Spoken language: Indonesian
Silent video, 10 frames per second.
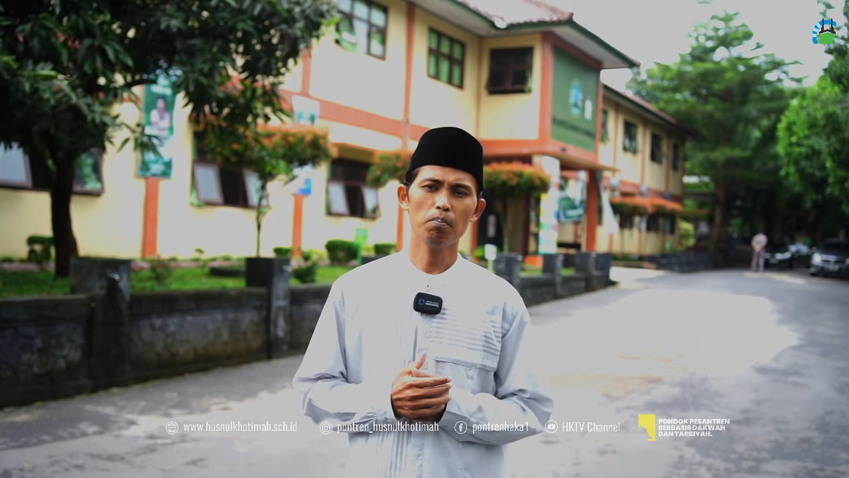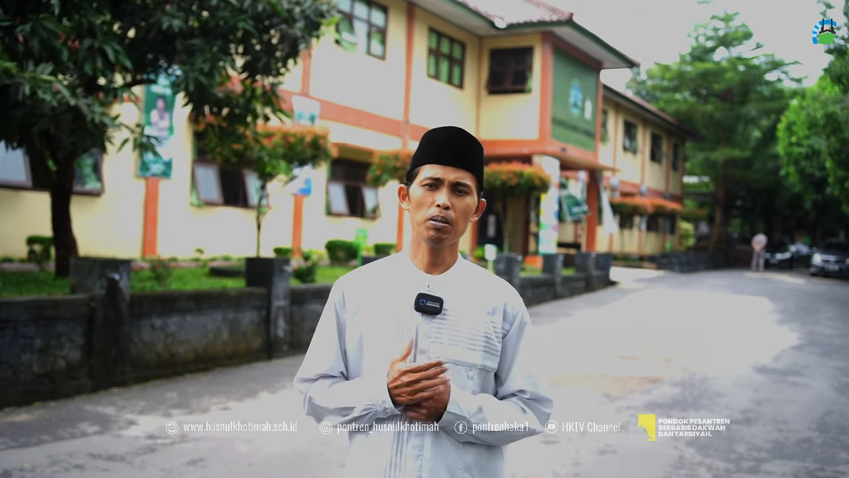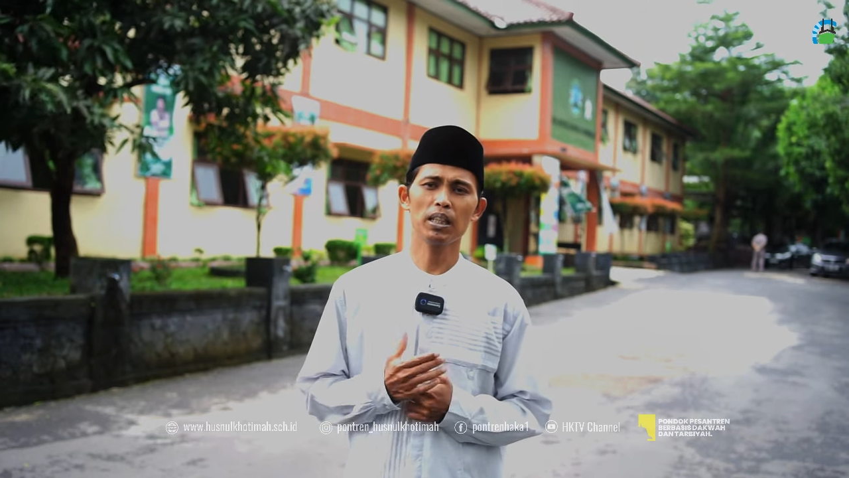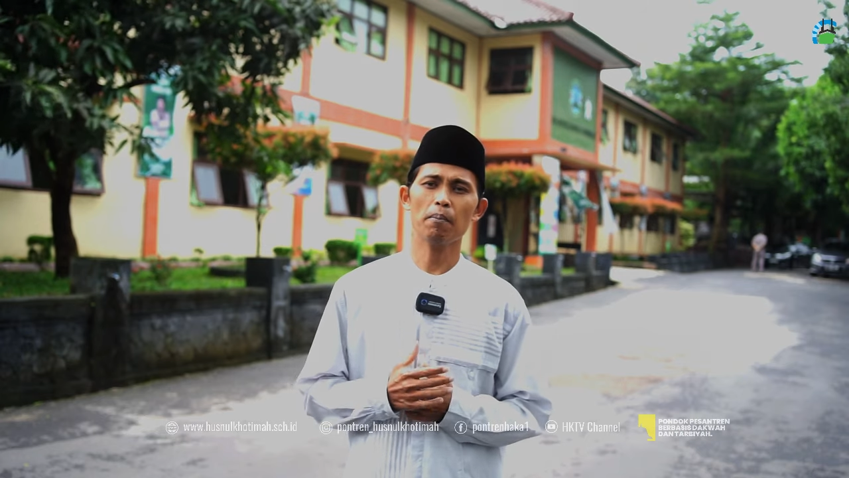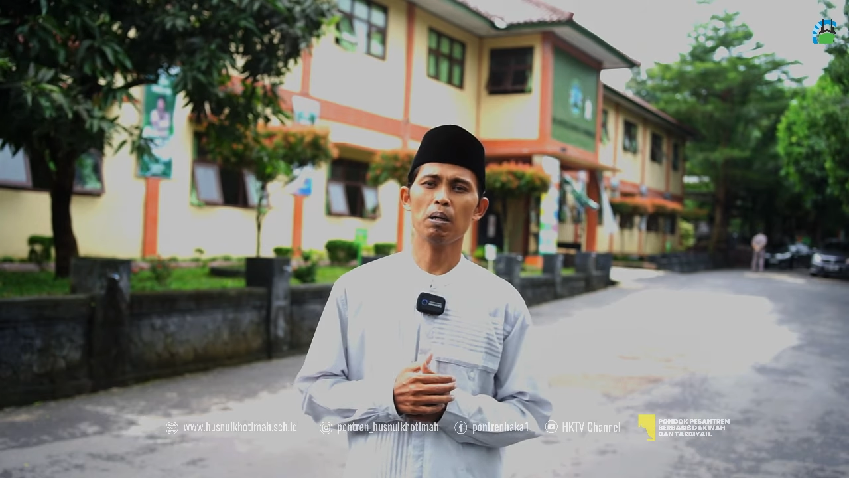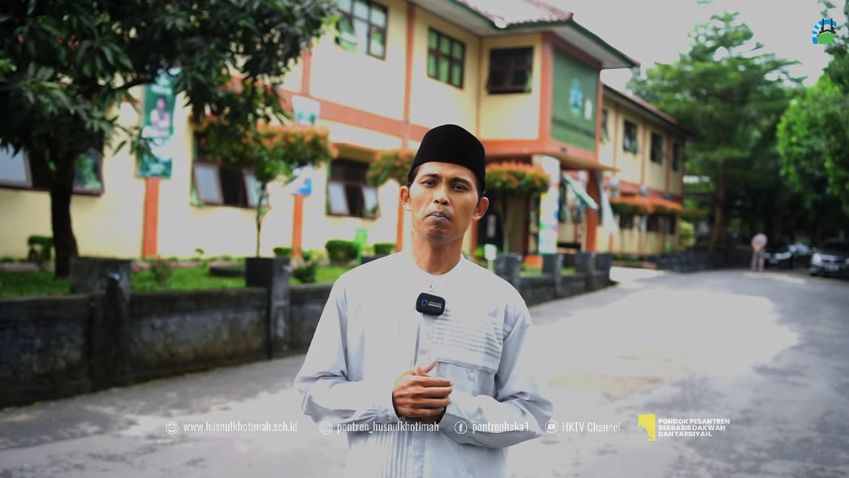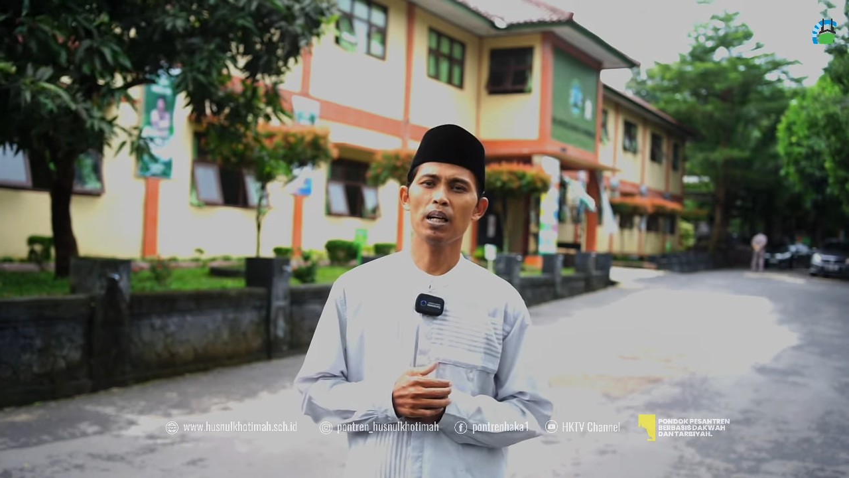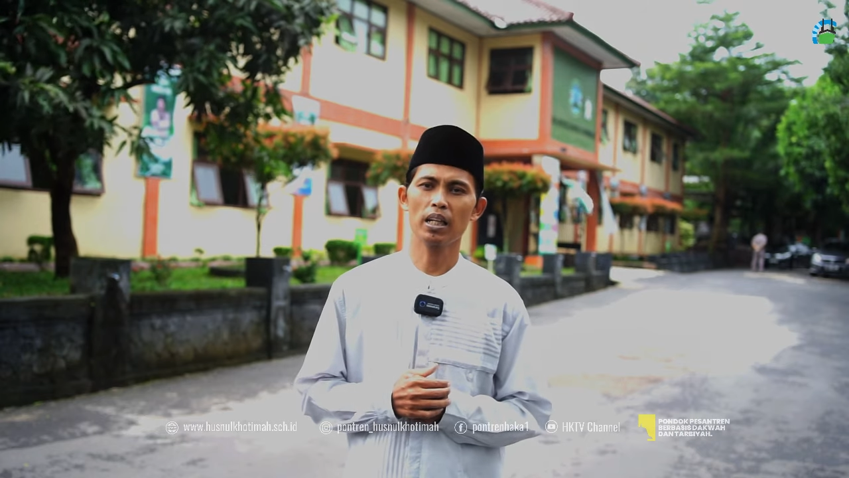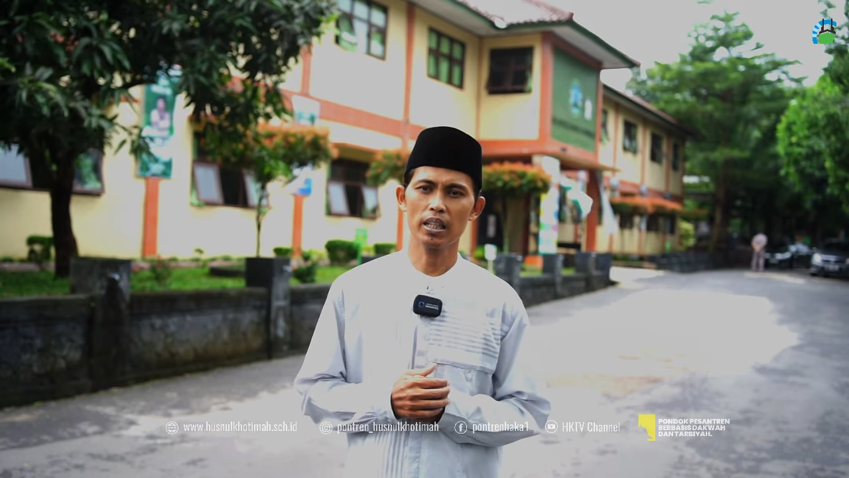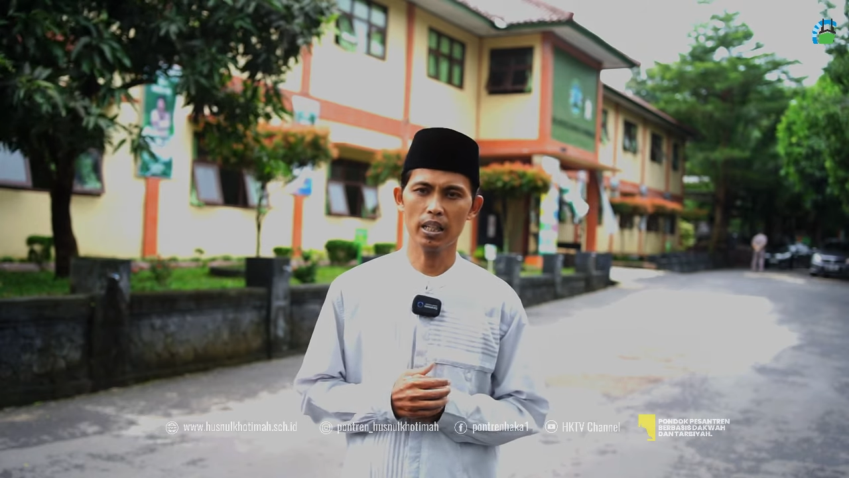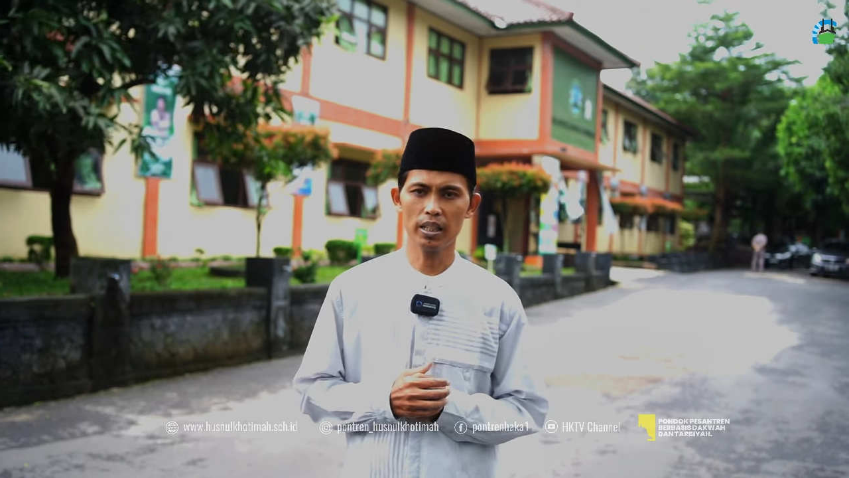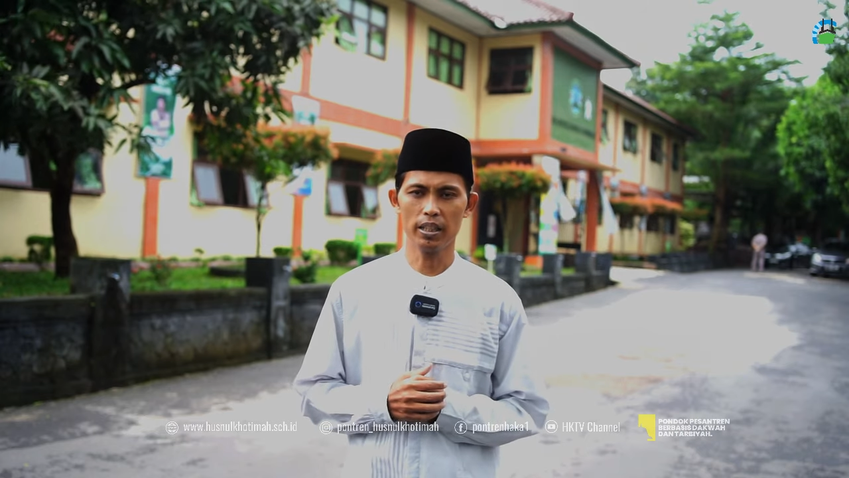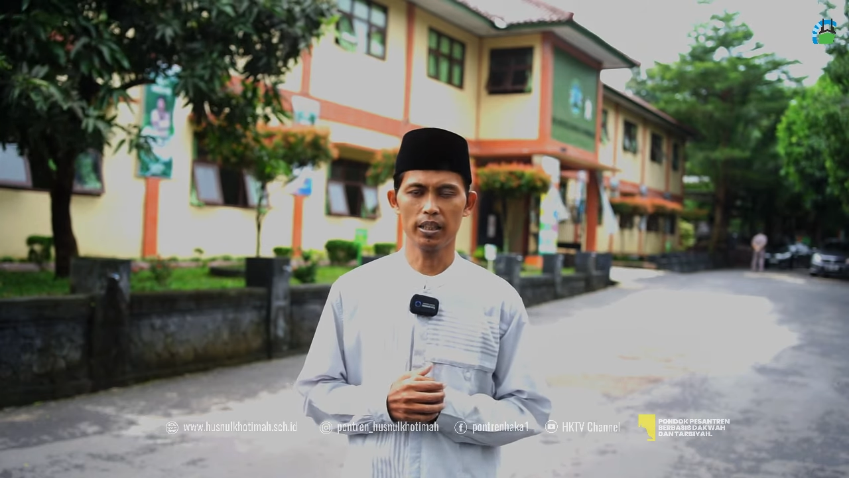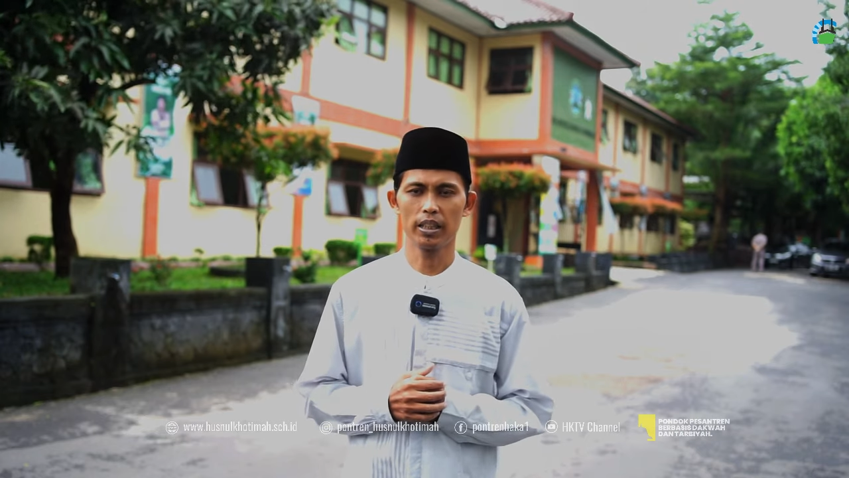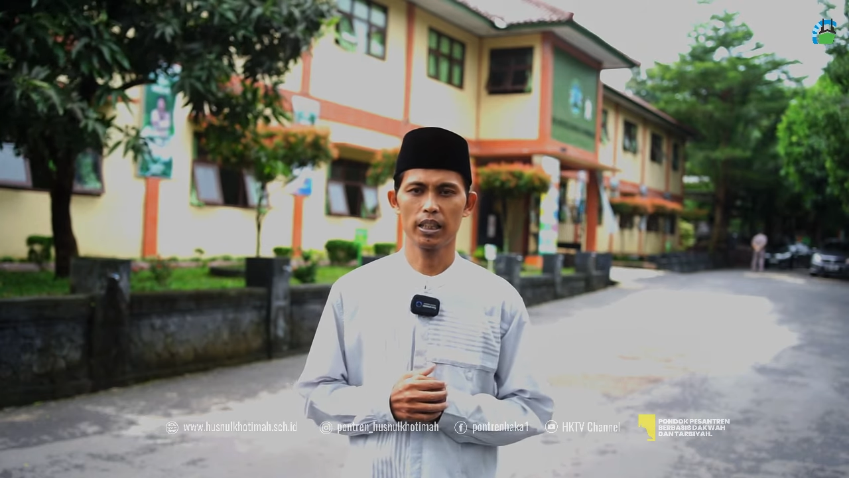betapa
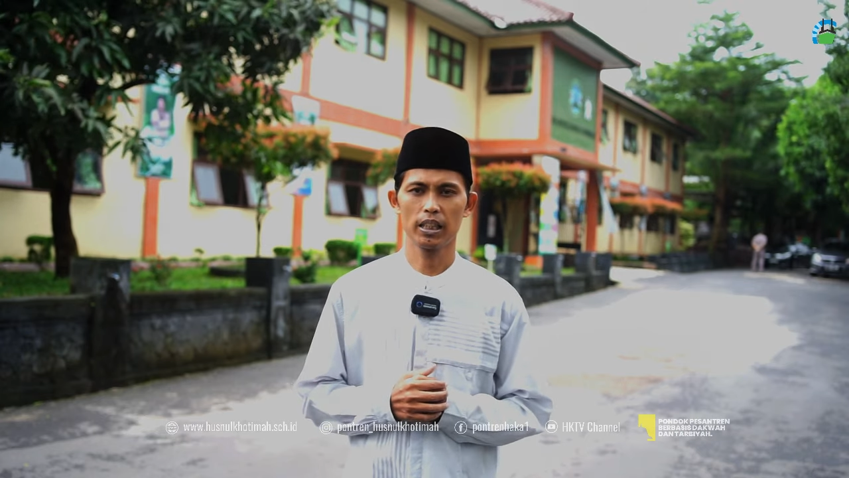bahagianya